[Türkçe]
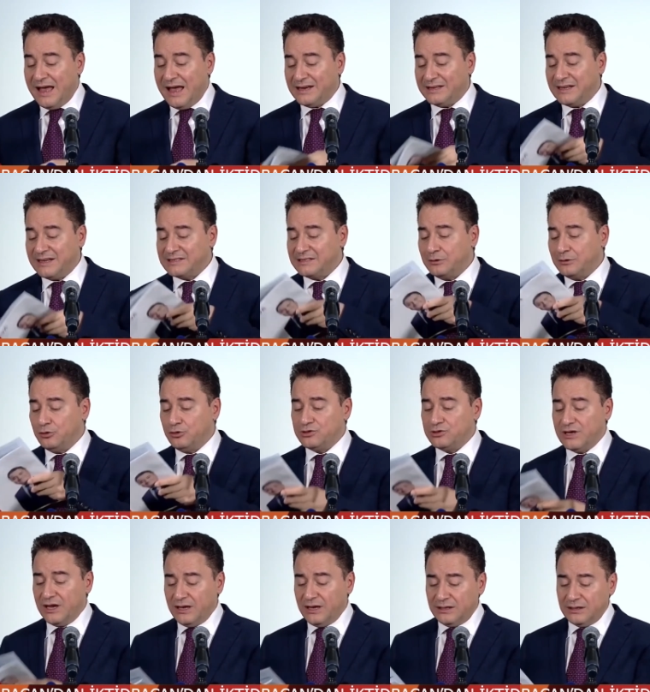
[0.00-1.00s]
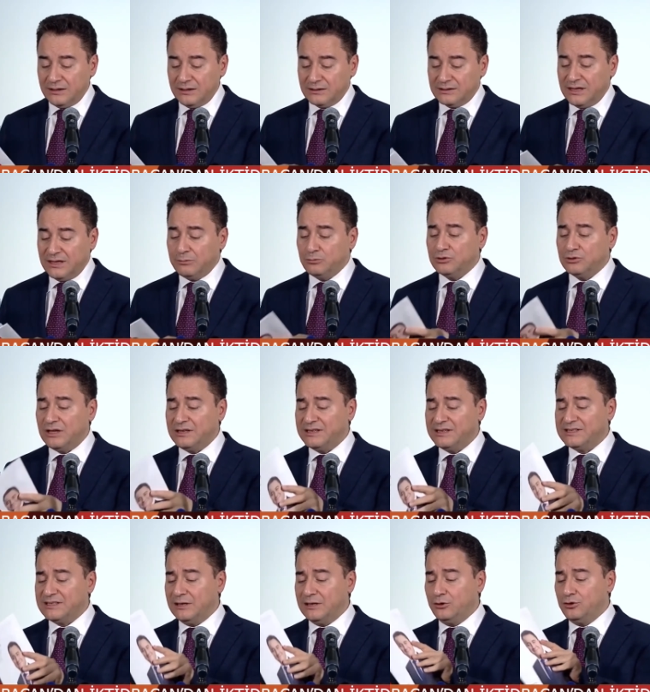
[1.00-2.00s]
Herkesten önce, tam
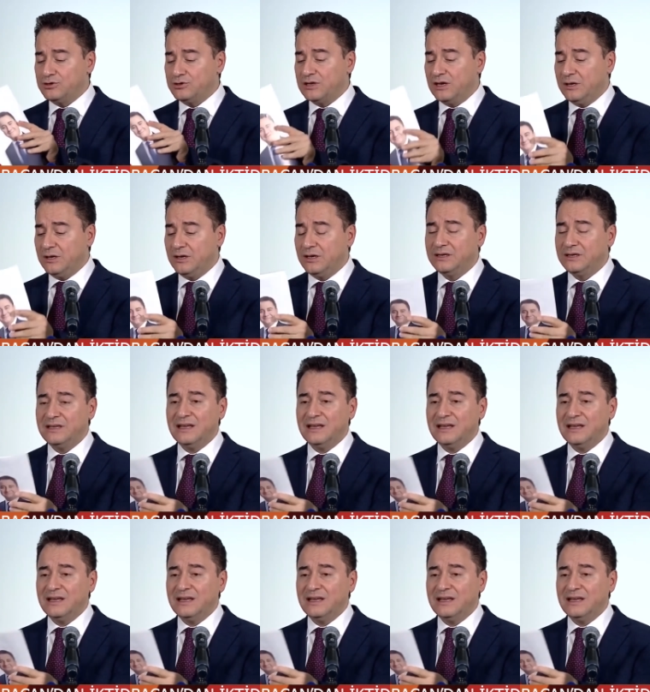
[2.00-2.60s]
bundan iki sene önce,